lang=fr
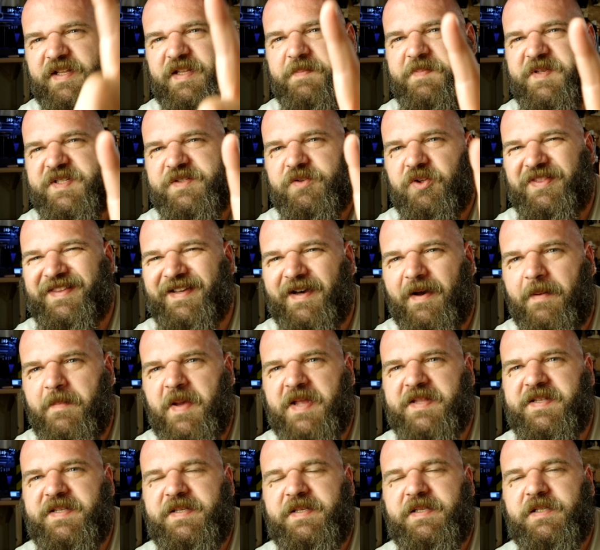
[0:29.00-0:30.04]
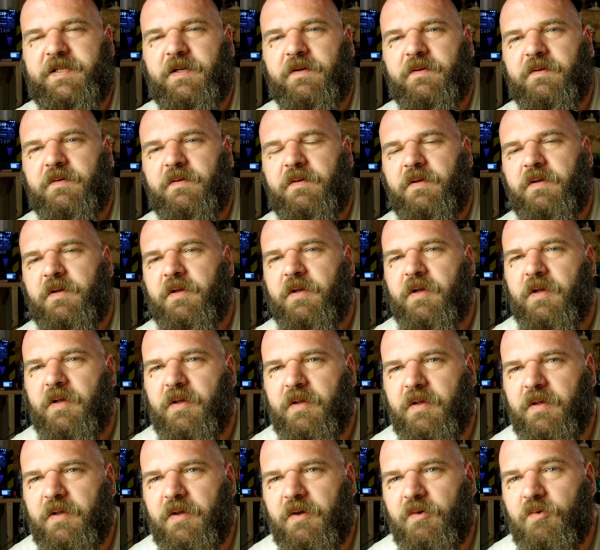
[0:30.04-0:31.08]
Un épisode dramatique.
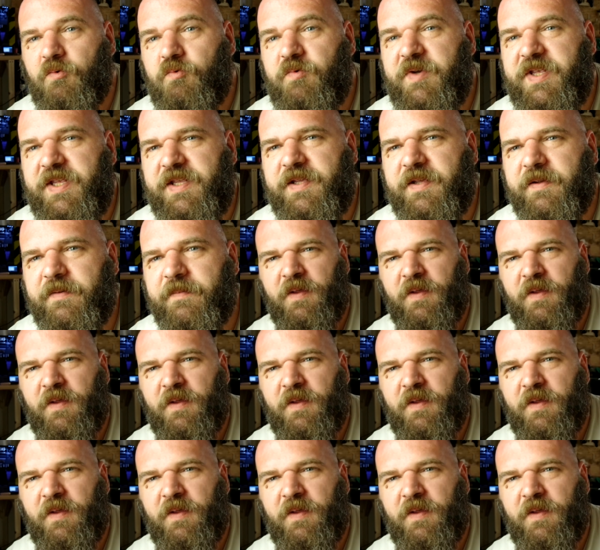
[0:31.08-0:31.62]
Oui,